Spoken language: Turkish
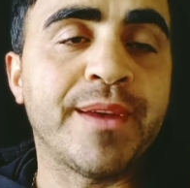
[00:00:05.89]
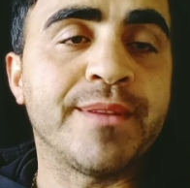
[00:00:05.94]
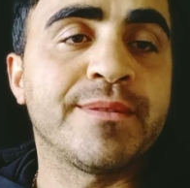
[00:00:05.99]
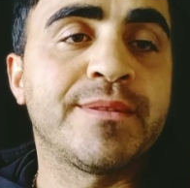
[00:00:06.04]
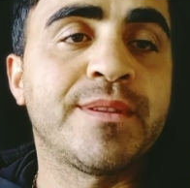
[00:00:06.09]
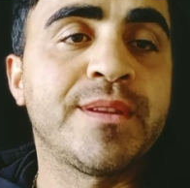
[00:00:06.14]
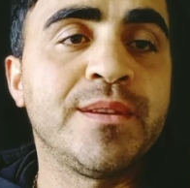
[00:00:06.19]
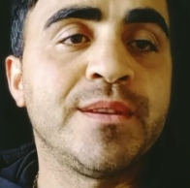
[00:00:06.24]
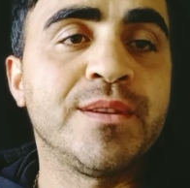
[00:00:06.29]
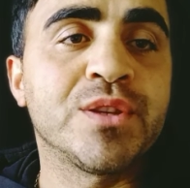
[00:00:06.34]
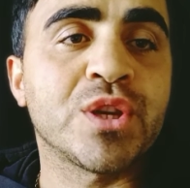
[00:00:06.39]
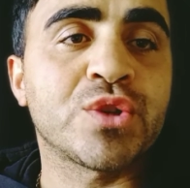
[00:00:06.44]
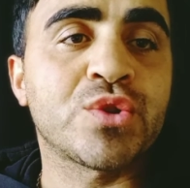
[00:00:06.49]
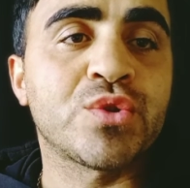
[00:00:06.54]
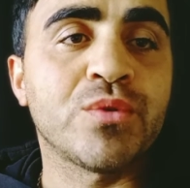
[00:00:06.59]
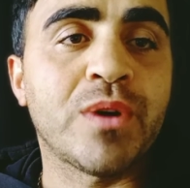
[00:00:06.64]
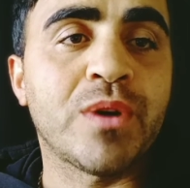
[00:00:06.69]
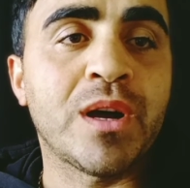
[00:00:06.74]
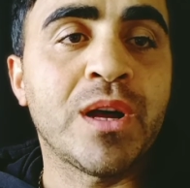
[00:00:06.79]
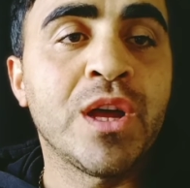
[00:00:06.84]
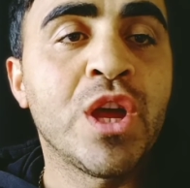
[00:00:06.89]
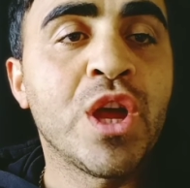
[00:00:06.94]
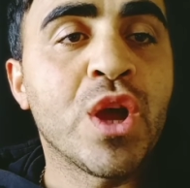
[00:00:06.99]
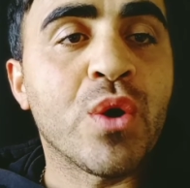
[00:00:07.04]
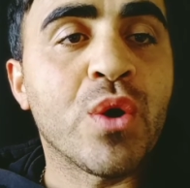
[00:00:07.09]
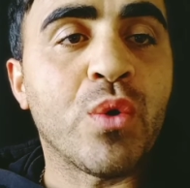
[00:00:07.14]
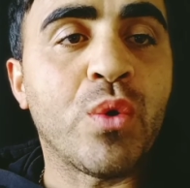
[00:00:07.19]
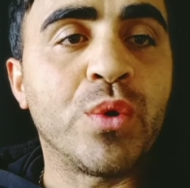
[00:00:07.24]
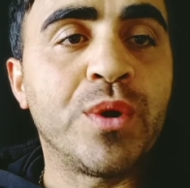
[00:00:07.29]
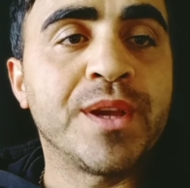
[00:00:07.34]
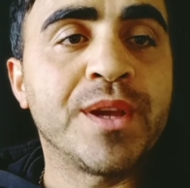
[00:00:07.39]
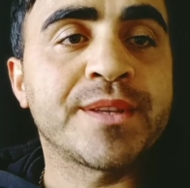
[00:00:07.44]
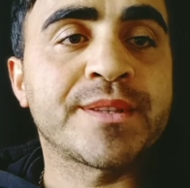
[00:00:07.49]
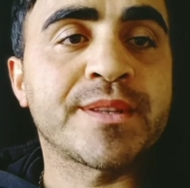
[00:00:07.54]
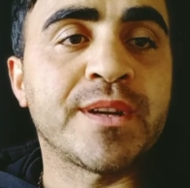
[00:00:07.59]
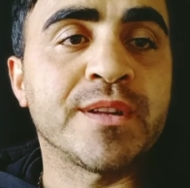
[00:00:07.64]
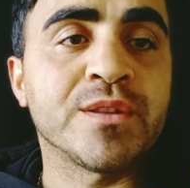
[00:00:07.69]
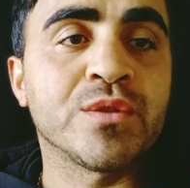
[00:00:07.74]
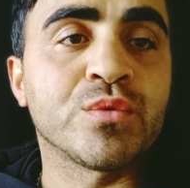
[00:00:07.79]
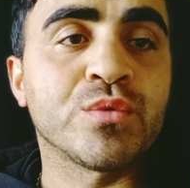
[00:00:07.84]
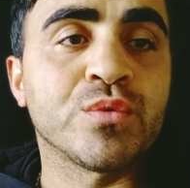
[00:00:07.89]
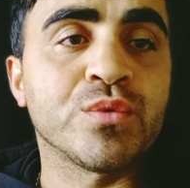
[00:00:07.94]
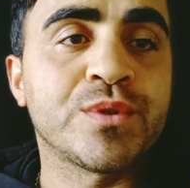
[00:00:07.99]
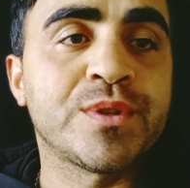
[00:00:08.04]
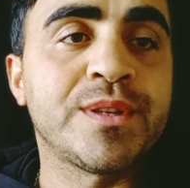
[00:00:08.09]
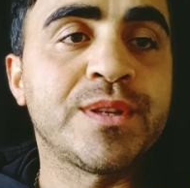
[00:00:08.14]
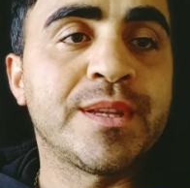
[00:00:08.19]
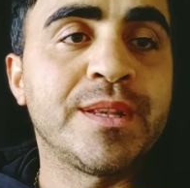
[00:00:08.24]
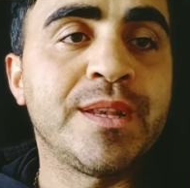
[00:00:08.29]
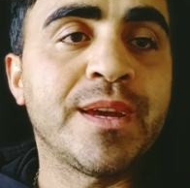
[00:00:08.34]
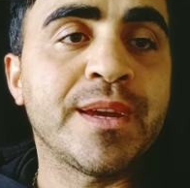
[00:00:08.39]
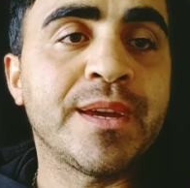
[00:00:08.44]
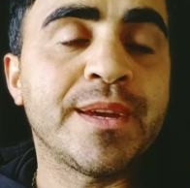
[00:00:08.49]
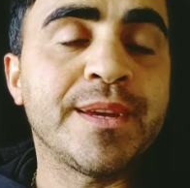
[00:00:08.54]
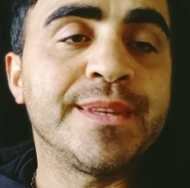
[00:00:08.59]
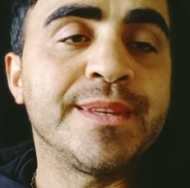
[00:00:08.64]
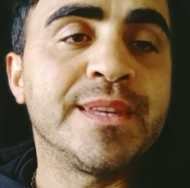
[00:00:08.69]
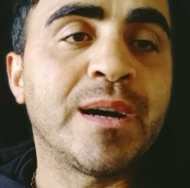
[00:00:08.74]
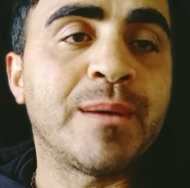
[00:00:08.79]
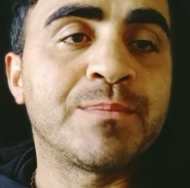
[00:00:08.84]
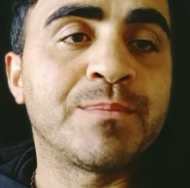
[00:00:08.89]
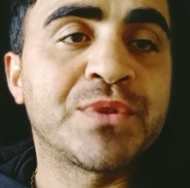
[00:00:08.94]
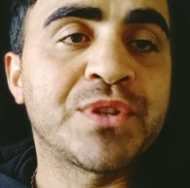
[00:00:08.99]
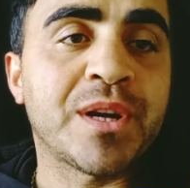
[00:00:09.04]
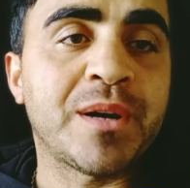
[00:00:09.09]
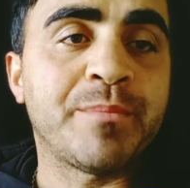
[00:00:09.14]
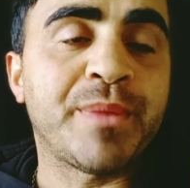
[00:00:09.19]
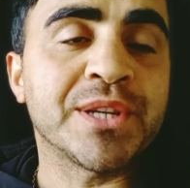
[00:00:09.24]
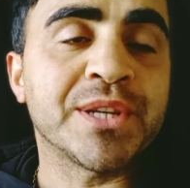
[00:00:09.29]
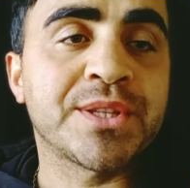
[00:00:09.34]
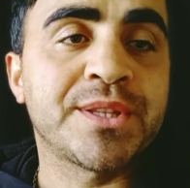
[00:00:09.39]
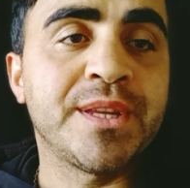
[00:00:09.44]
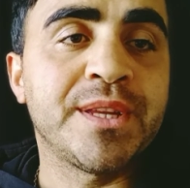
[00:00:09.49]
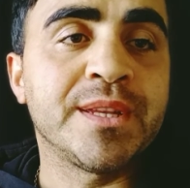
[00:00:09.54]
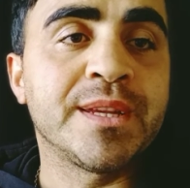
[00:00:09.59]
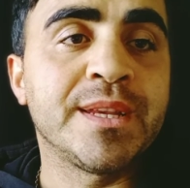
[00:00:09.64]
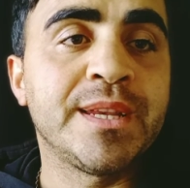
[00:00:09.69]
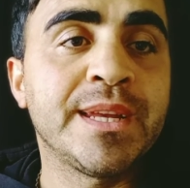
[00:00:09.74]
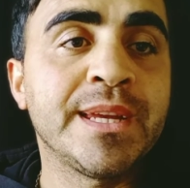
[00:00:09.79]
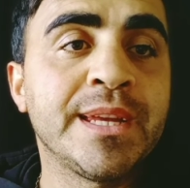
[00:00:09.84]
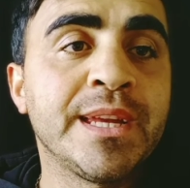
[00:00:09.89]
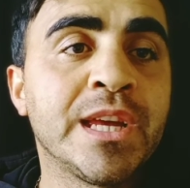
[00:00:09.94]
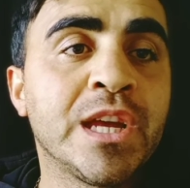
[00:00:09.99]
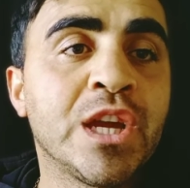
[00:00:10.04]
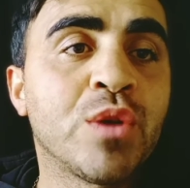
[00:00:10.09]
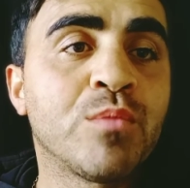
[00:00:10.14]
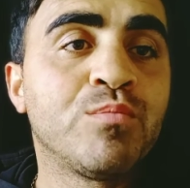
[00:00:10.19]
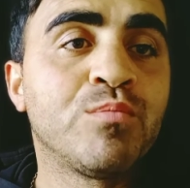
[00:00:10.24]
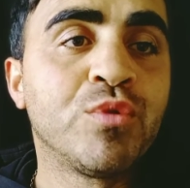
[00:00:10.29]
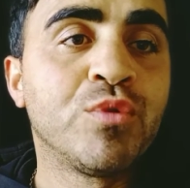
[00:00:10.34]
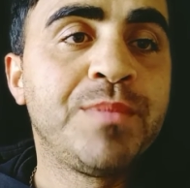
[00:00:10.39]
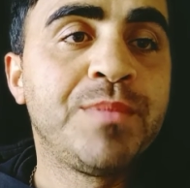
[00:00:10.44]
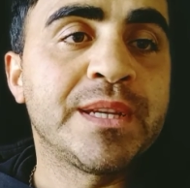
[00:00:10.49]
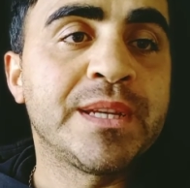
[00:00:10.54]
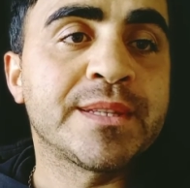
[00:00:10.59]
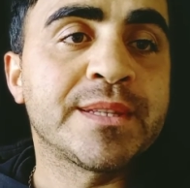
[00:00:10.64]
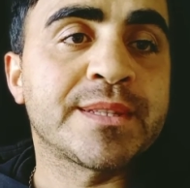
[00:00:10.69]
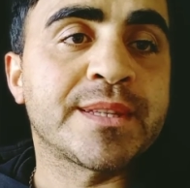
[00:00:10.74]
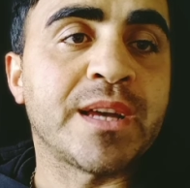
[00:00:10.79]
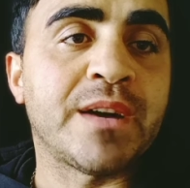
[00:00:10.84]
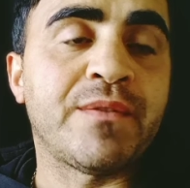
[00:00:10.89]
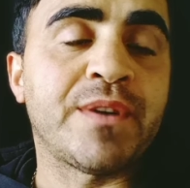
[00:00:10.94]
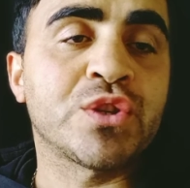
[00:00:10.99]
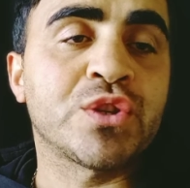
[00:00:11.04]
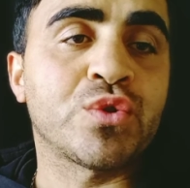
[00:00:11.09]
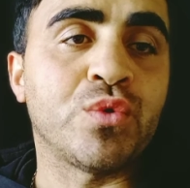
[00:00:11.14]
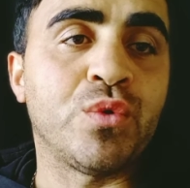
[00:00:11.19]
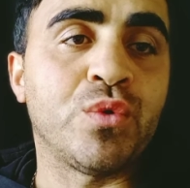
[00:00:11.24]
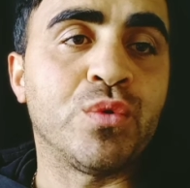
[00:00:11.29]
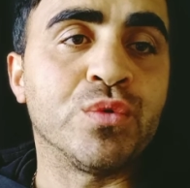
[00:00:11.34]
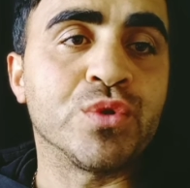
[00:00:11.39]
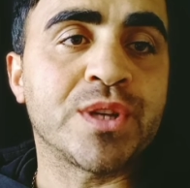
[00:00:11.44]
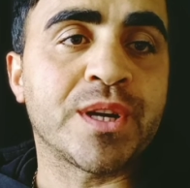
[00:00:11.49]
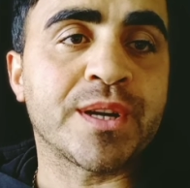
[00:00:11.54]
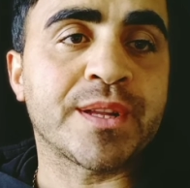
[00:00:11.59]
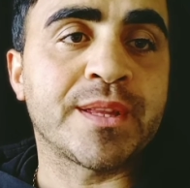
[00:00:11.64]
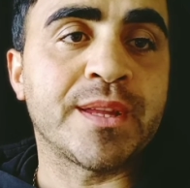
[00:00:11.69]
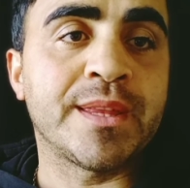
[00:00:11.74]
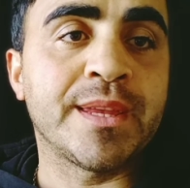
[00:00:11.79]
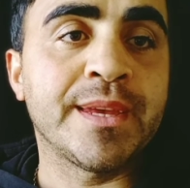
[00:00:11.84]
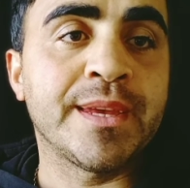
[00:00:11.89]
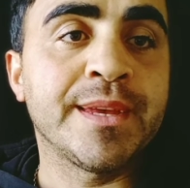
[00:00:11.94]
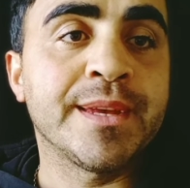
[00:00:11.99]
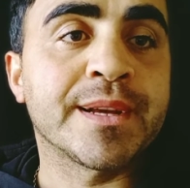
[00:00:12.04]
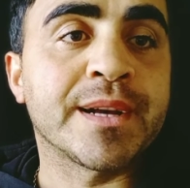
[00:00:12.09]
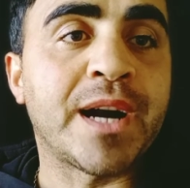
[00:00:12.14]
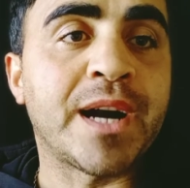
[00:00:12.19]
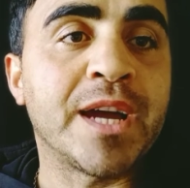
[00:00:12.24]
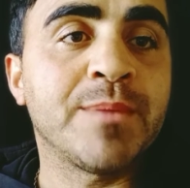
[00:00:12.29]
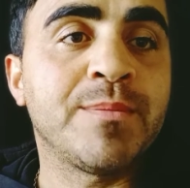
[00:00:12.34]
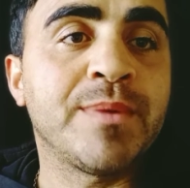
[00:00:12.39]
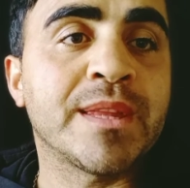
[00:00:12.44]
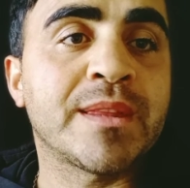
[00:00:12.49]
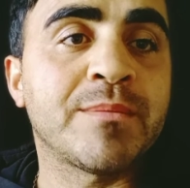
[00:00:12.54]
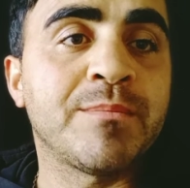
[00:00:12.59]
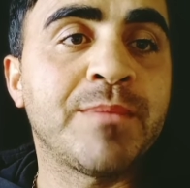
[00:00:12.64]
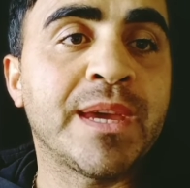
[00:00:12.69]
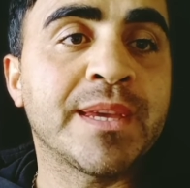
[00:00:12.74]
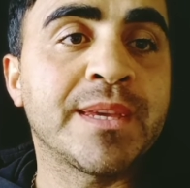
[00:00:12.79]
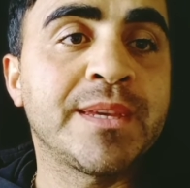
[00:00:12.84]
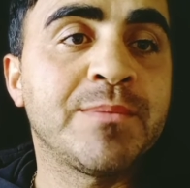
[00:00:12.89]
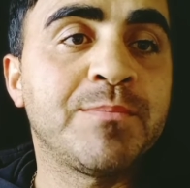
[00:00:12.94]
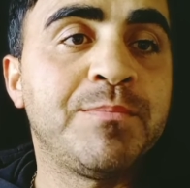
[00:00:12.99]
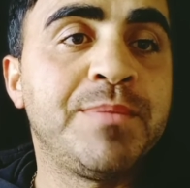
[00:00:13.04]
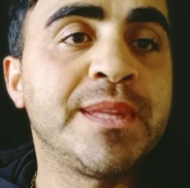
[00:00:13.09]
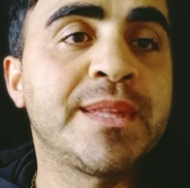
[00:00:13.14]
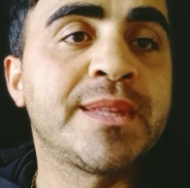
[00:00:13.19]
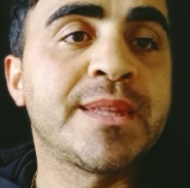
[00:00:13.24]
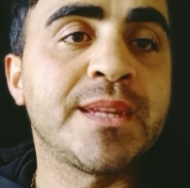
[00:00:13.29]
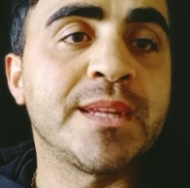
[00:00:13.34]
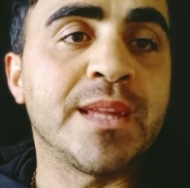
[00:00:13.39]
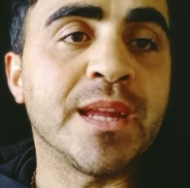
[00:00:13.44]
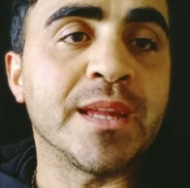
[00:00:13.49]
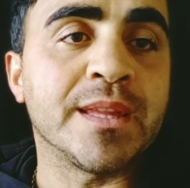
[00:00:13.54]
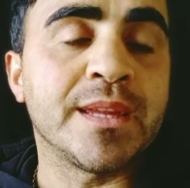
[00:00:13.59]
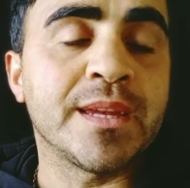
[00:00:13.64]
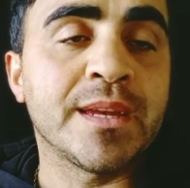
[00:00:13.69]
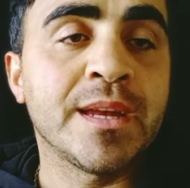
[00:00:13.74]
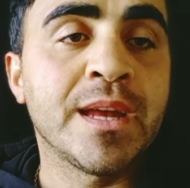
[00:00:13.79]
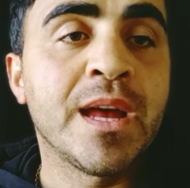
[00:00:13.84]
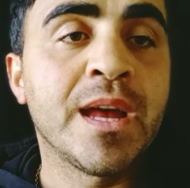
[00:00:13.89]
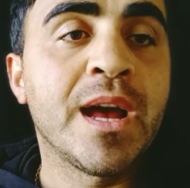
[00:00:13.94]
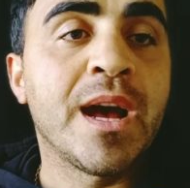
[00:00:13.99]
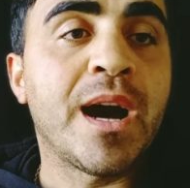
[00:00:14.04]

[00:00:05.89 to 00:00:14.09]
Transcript: Anthony Joshua Oleksandr Usyk ile yapacağı maçla ilgili bu bir savaş olacak dedi. Kaybetmek bitti dedi.